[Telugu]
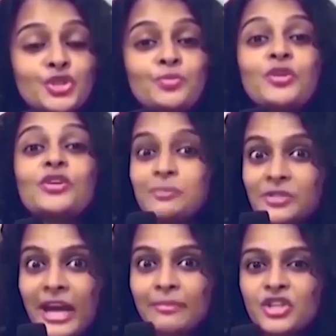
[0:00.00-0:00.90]

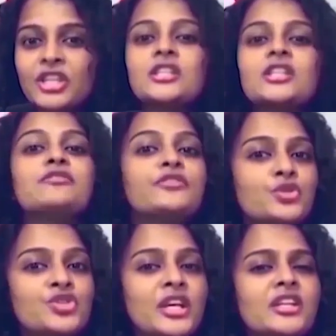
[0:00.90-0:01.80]
యూట్యూబ్లో సబ్స్క్రైబ్ చేయండి
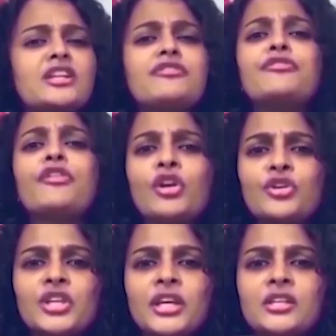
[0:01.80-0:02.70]
వ్యూ చేయండి
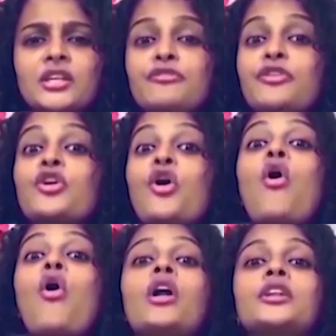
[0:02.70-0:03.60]
ఫాలో చేయండి ఫర్